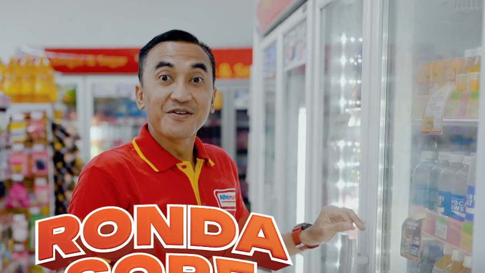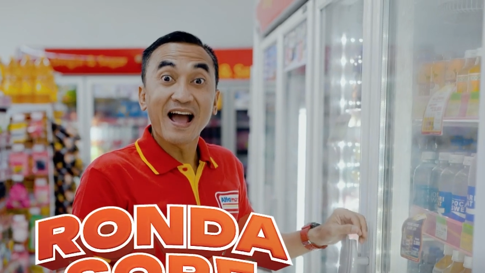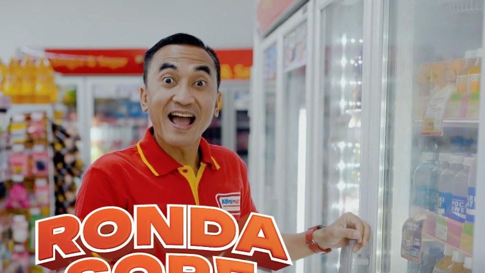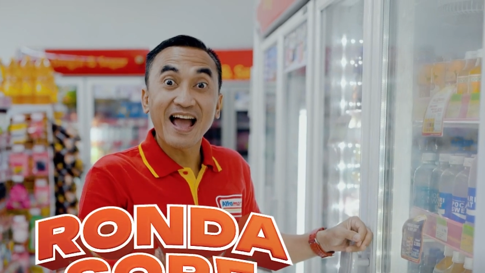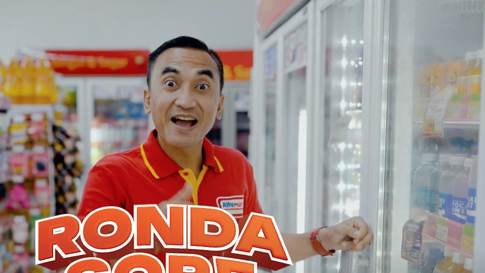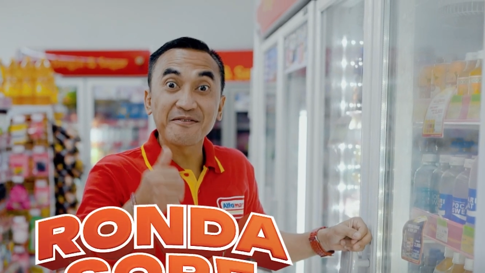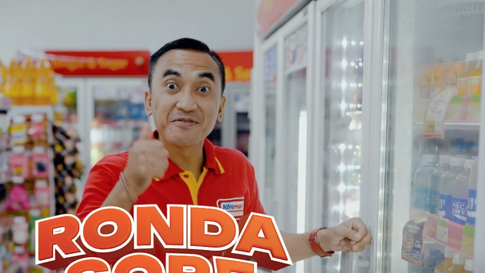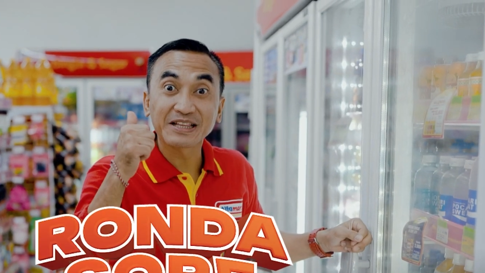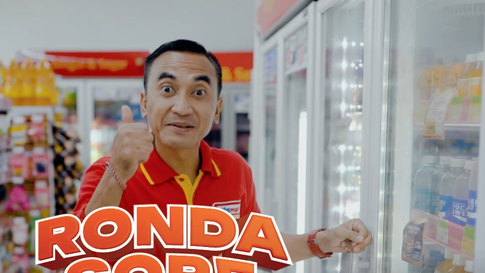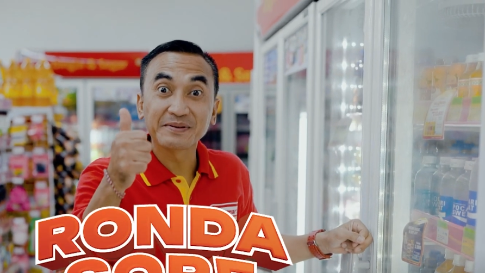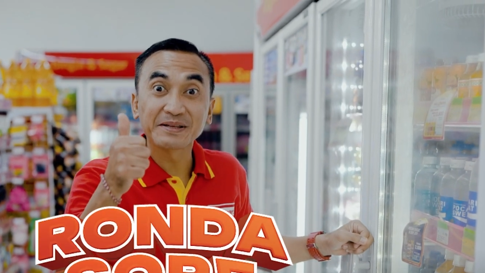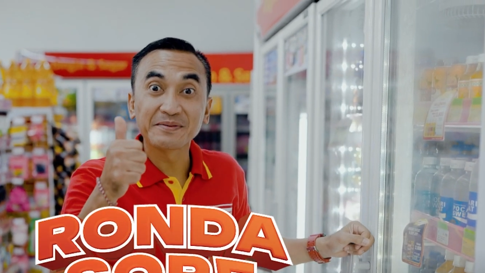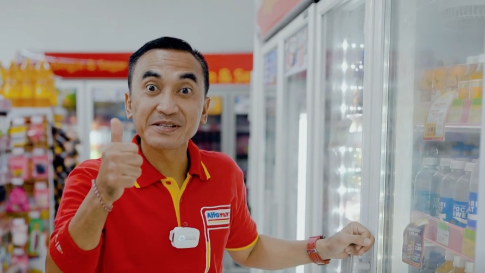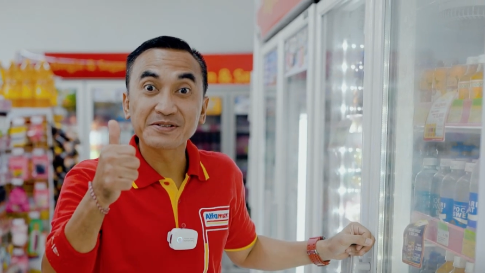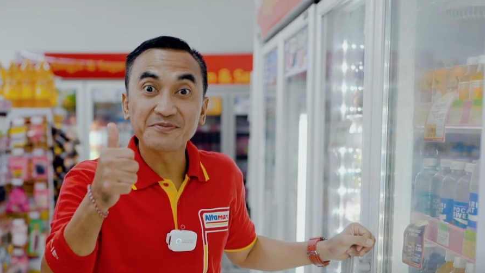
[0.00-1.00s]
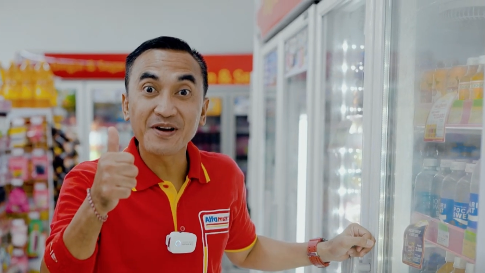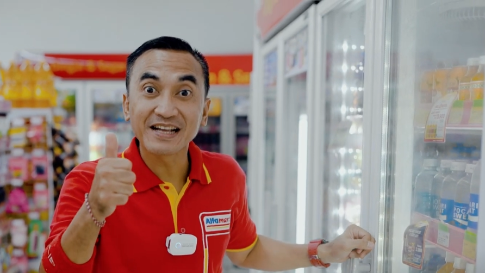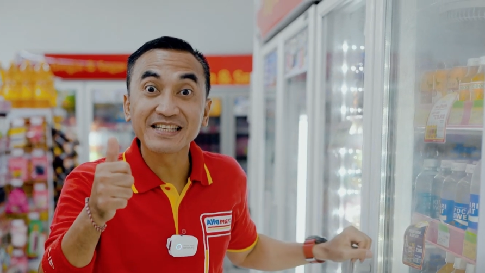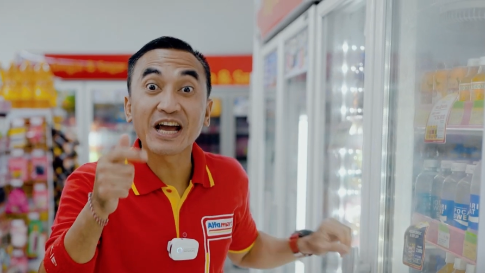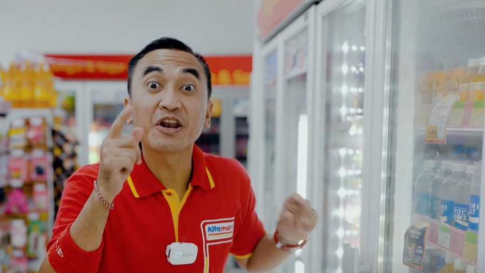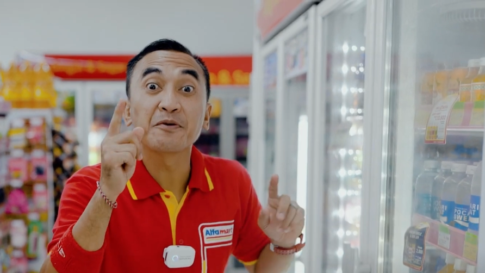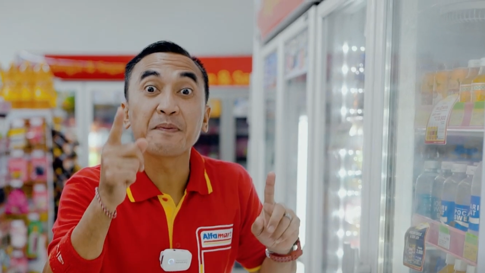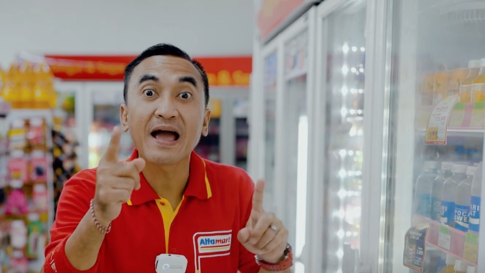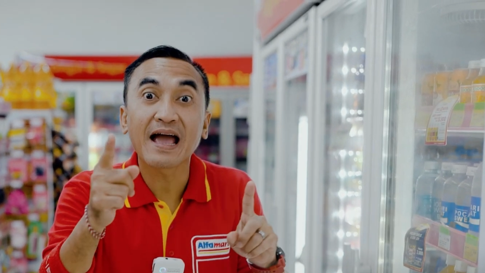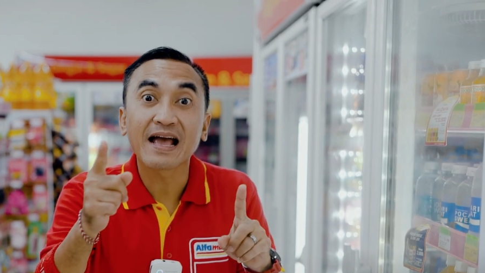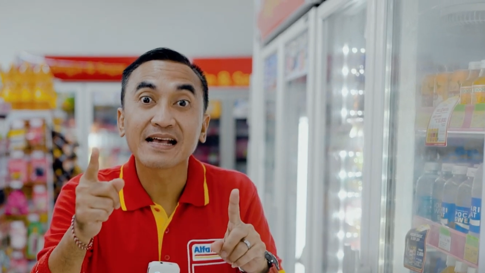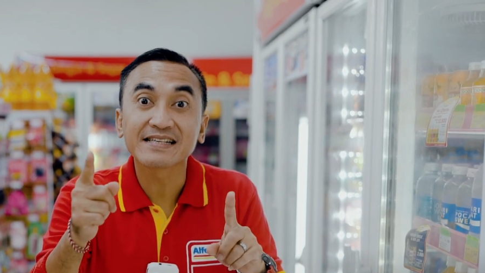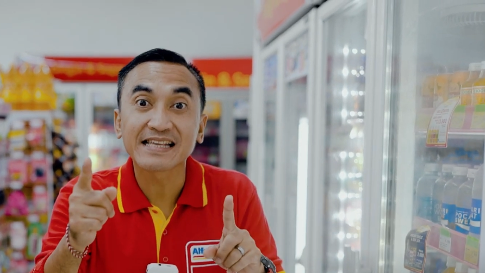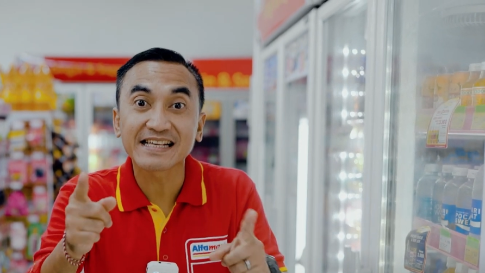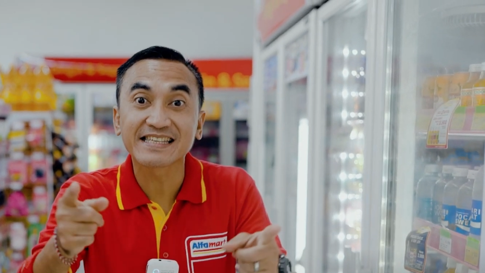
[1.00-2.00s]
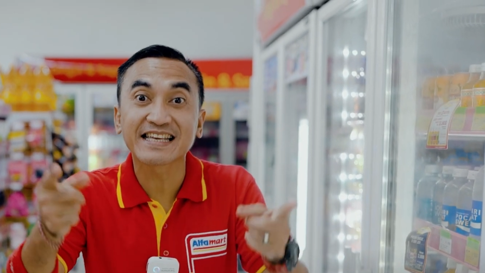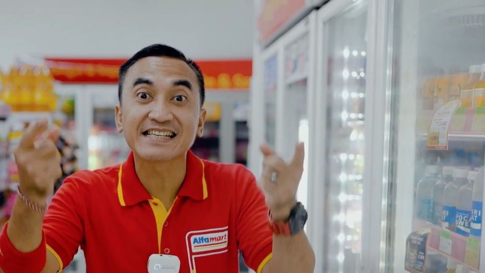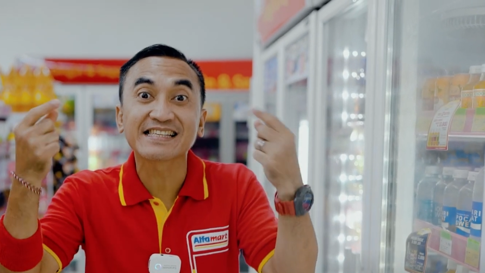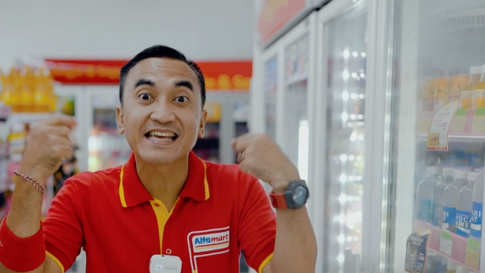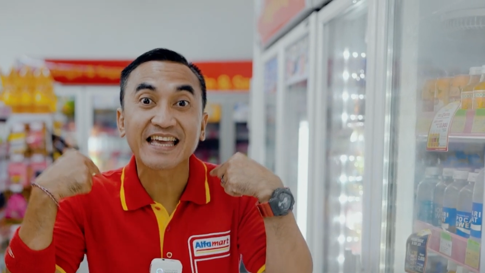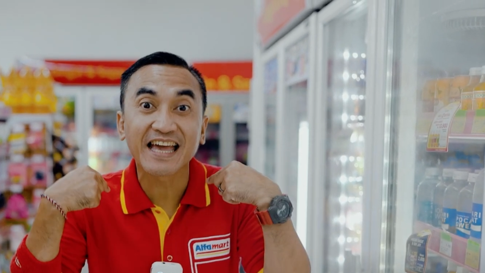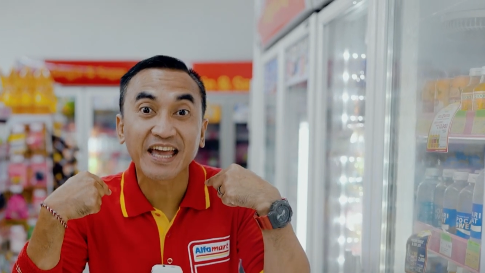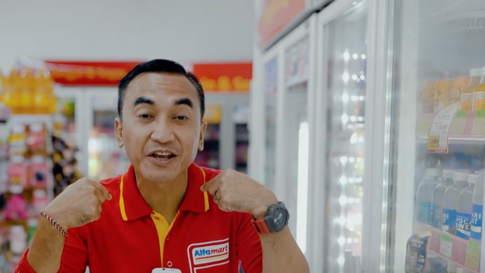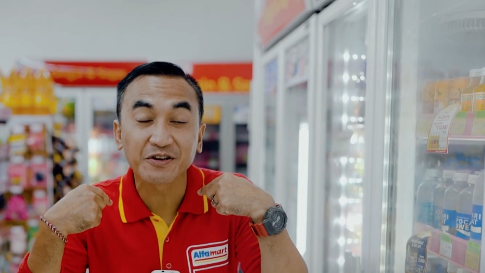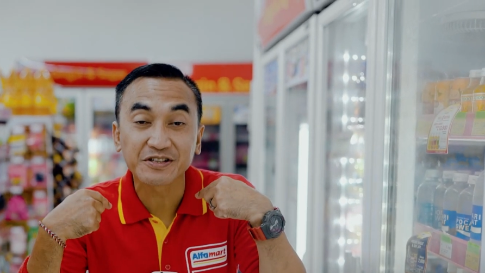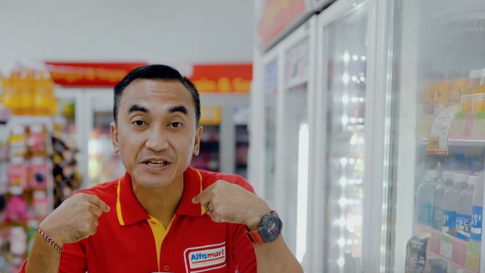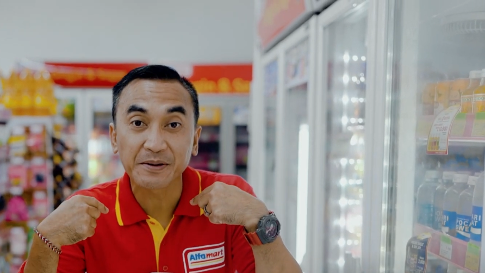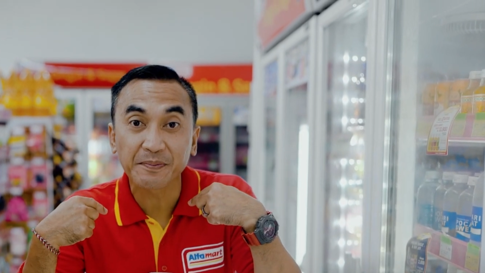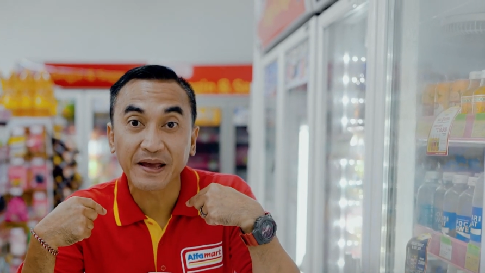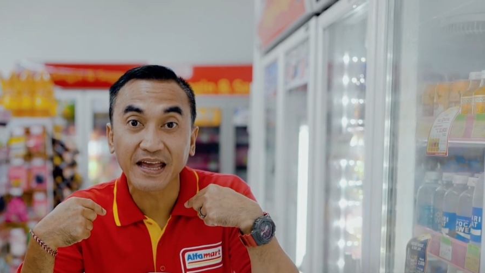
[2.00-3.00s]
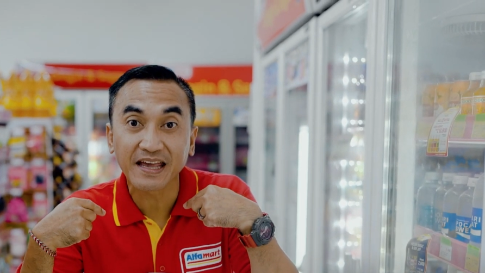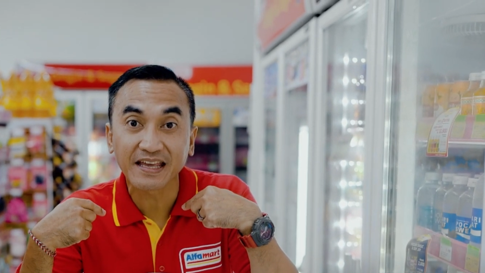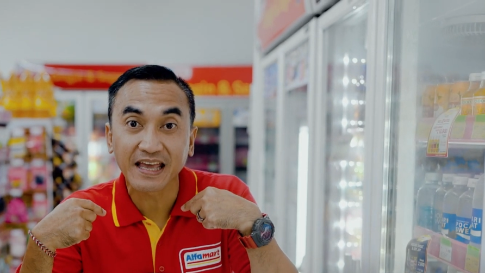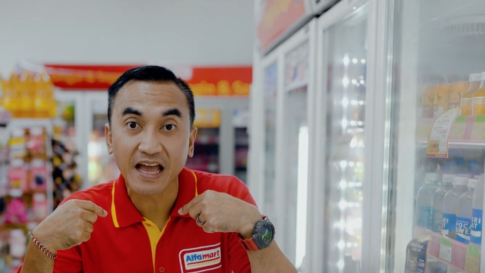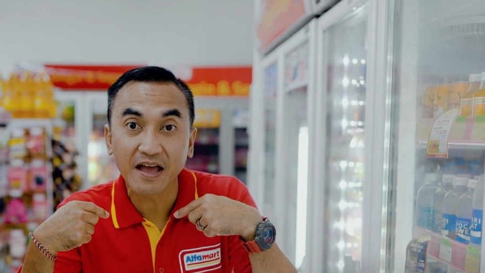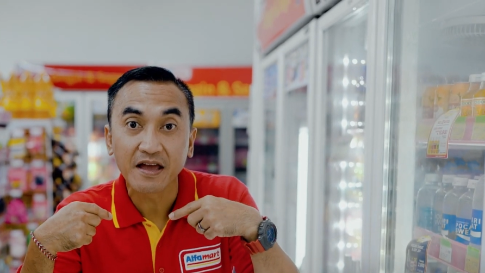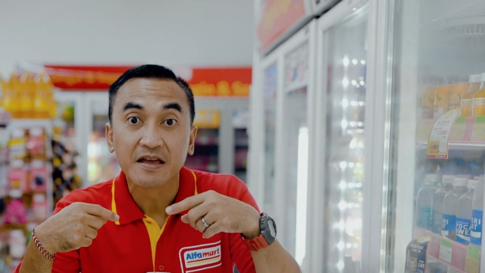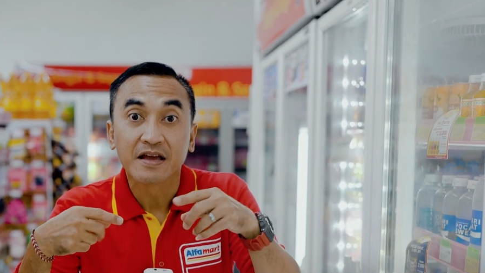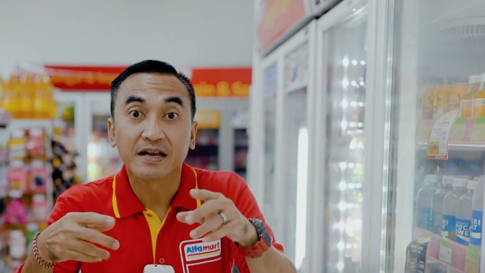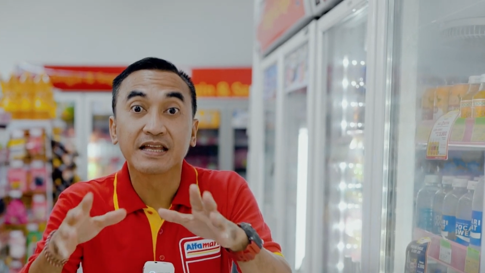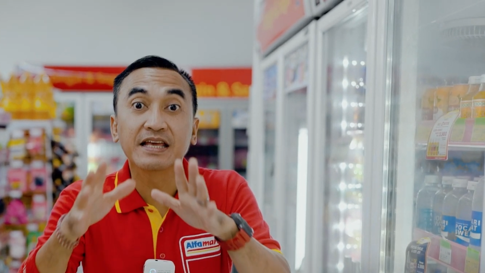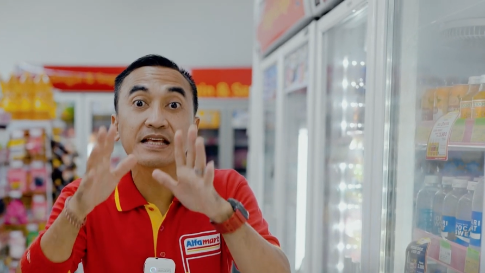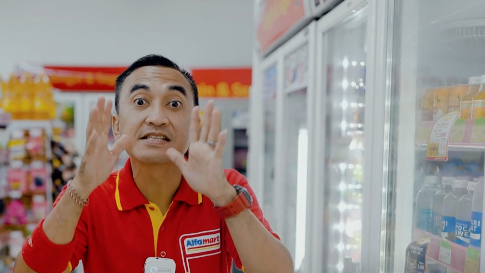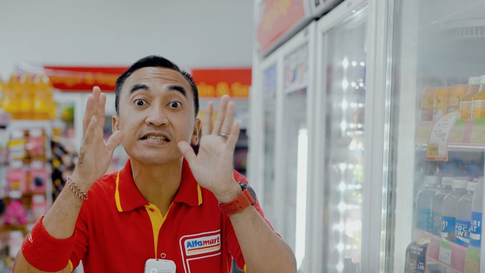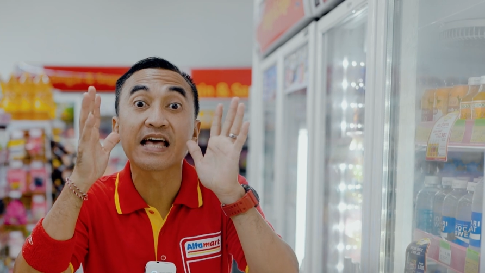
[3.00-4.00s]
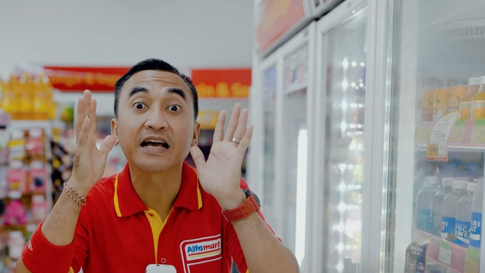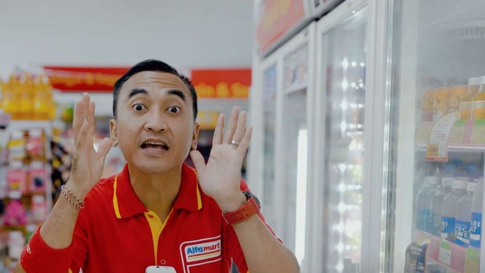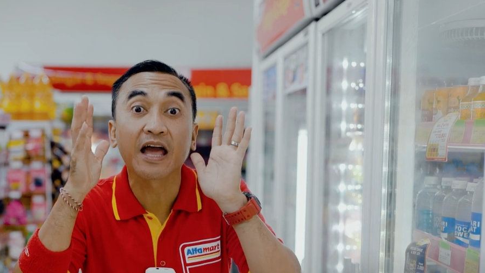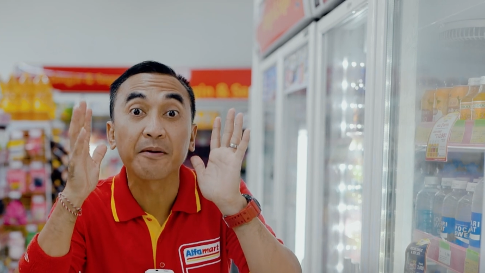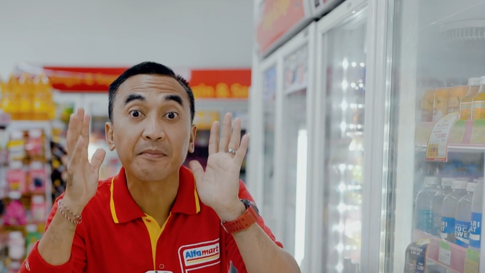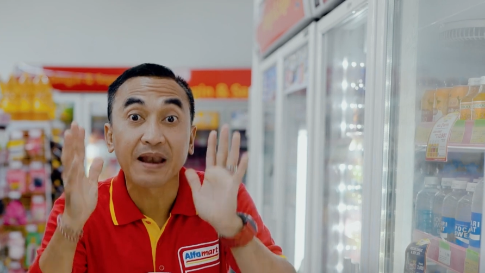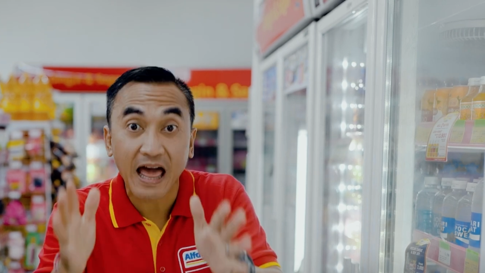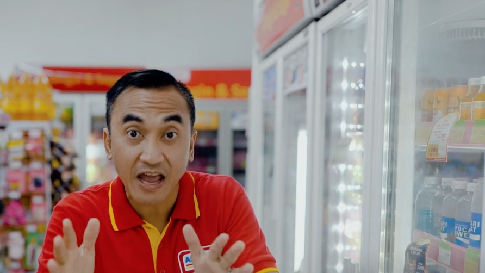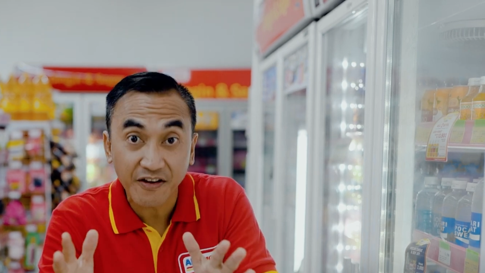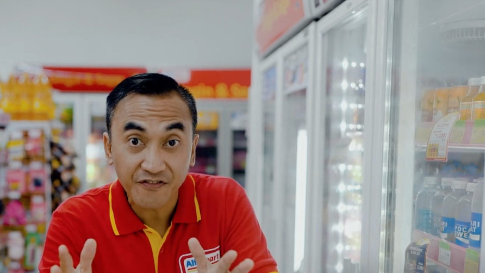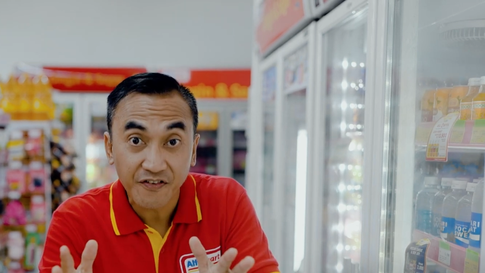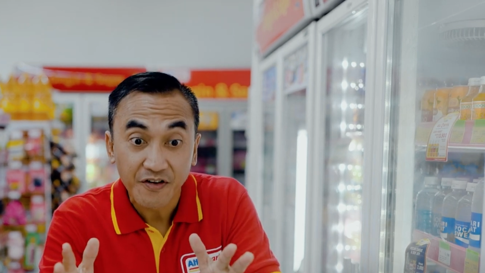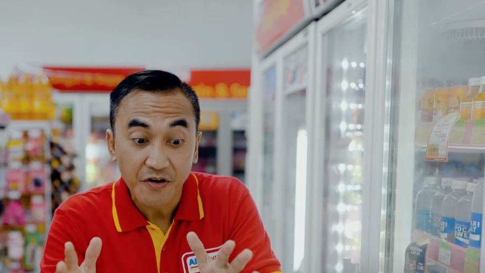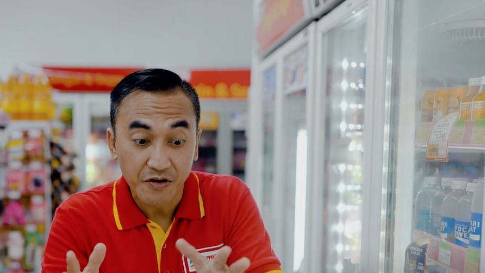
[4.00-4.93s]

Wah, buat teman-teman semua jangan lupa saksikan saya Rico CPR ya di Instagram Live